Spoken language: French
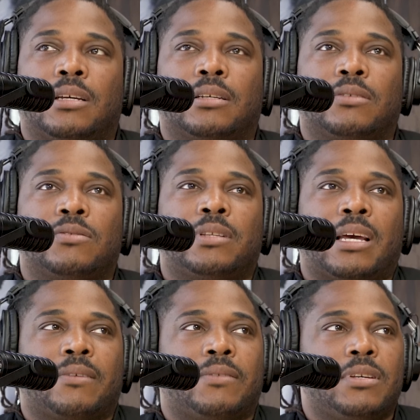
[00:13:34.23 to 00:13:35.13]

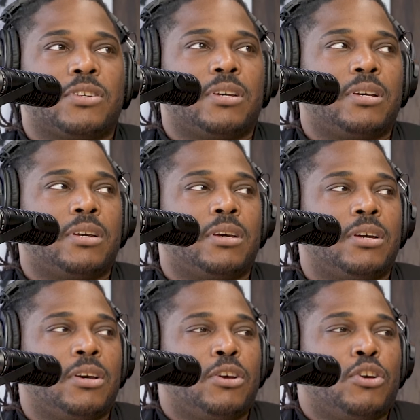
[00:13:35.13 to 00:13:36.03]
quand, arrivé, je.
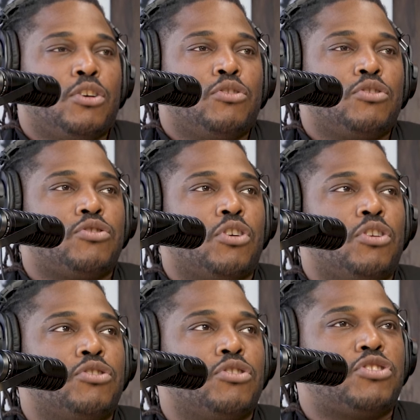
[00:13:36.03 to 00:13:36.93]
C'est
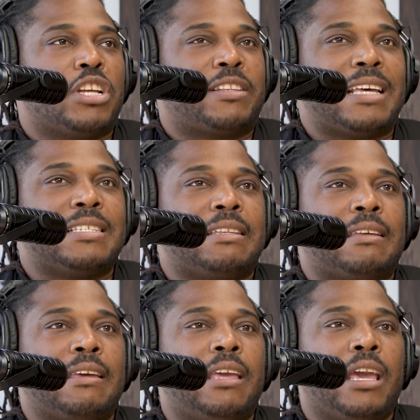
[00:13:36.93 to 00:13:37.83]
ça, là. J'étais très
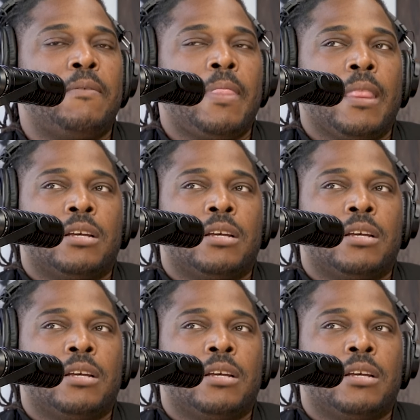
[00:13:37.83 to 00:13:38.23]
intrigué.